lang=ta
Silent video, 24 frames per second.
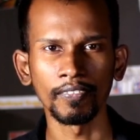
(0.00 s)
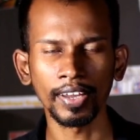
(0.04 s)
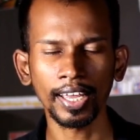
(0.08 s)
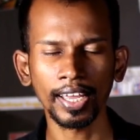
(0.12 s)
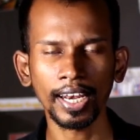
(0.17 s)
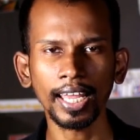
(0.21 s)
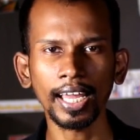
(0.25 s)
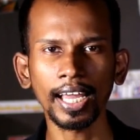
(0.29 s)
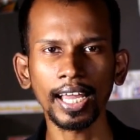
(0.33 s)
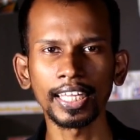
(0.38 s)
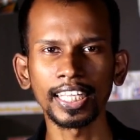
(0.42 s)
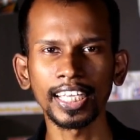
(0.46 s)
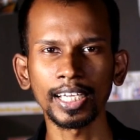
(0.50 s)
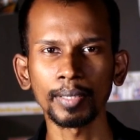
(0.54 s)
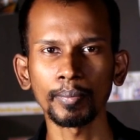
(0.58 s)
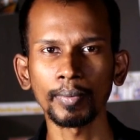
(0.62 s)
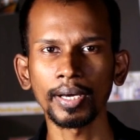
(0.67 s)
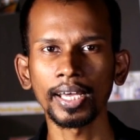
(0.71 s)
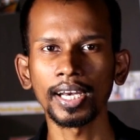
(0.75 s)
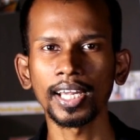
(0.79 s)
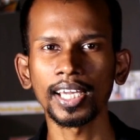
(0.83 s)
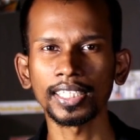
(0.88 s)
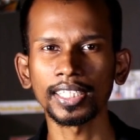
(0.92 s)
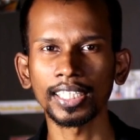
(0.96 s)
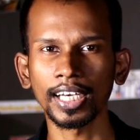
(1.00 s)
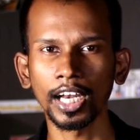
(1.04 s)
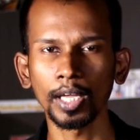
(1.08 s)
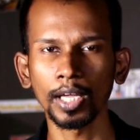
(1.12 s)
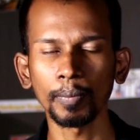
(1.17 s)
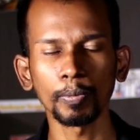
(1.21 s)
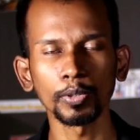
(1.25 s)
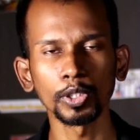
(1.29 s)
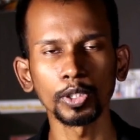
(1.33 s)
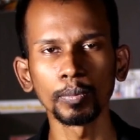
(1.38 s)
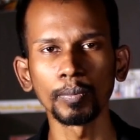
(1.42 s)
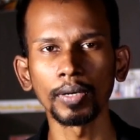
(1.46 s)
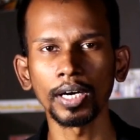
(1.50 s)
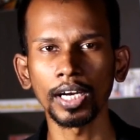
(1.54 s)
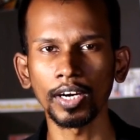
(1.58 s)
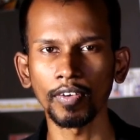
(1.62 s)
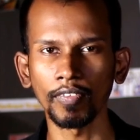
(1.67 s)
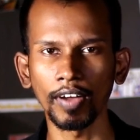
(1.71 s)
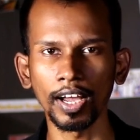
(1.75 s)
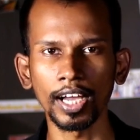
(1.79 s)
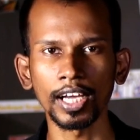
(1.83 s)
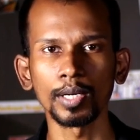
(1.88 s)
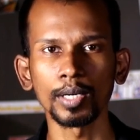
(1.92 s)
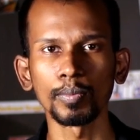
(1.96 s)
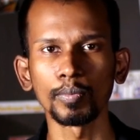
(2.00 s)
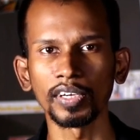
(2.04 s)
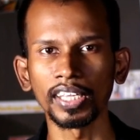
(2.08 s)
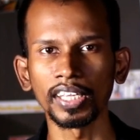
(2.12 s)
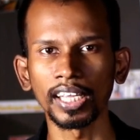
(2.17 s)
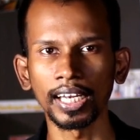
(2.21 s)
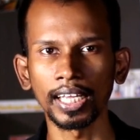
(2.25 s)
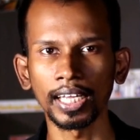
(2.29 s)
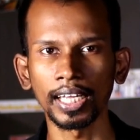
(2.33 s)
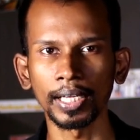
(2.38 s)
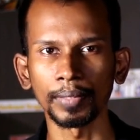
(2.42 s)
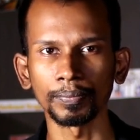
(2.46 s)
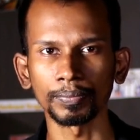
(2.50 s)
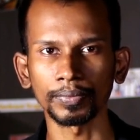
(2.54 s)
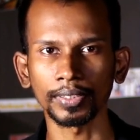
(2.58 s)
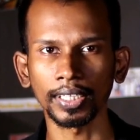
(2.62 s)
விலை அதிகமாக இருக்கிறதுனால பொதுமக்கள் வாங்க முடியல